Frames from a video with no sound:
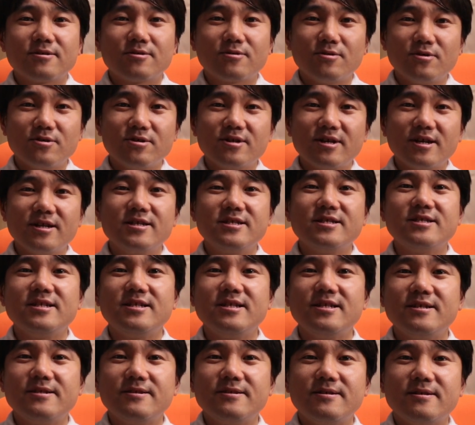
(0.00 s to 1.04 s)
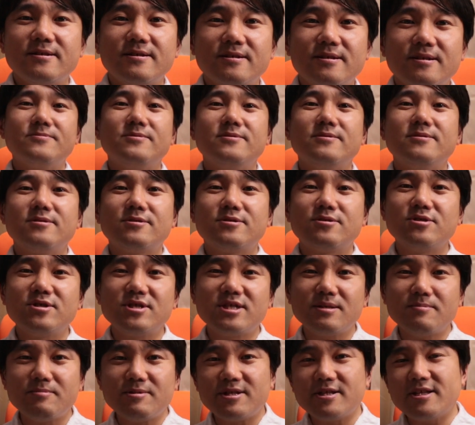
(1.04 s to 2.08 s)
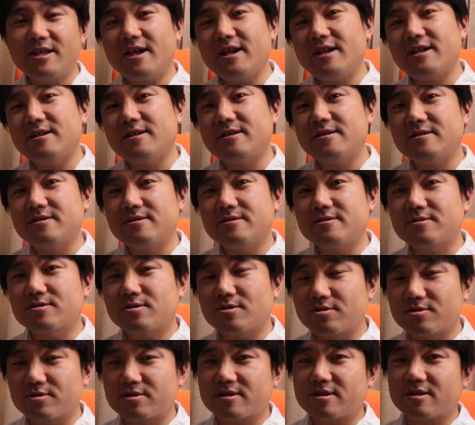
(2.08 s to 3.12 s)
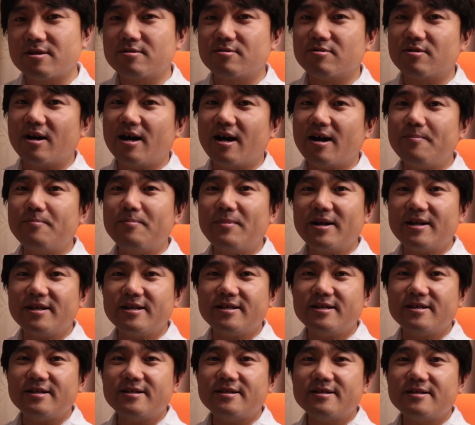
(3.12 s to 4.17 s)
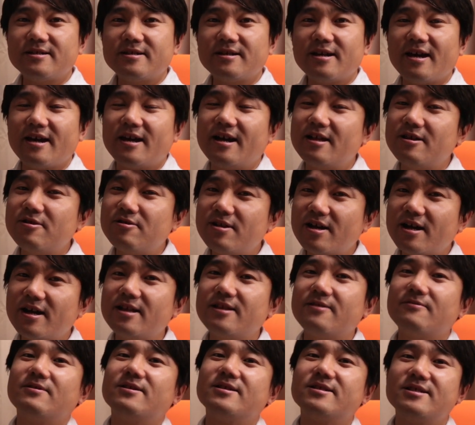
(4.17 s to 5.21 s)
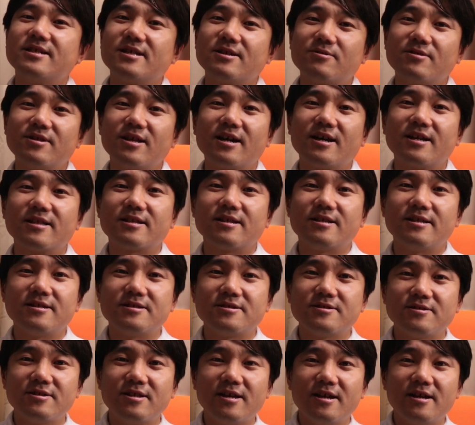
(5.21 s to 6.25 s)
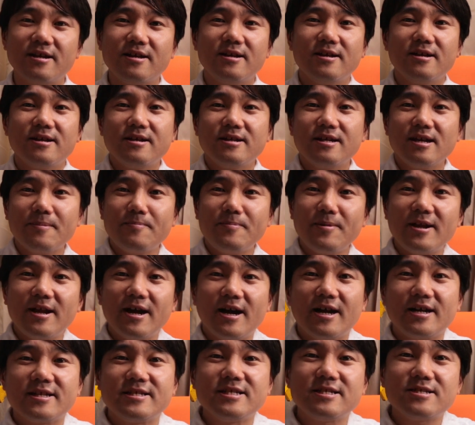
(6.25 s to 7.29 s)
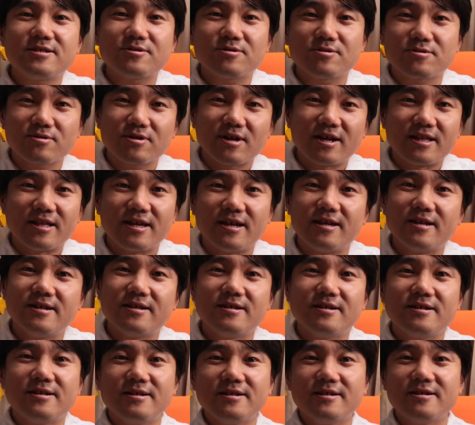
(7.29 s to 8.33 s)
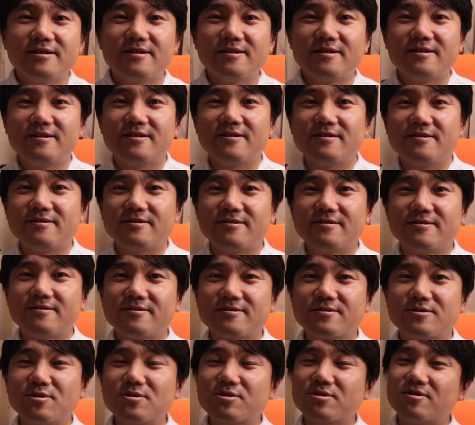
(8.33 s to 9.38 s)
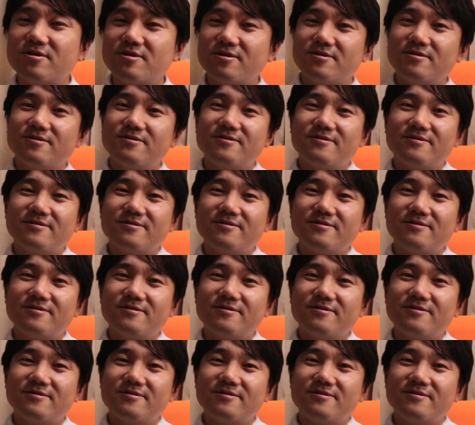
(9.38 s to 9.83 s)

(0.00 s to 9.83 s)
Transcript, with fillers: こういう感じに 11mm で撮るっていうのはあんまり部屋の中ではしてこなかったんですよねやっぱり端っことかねちょっと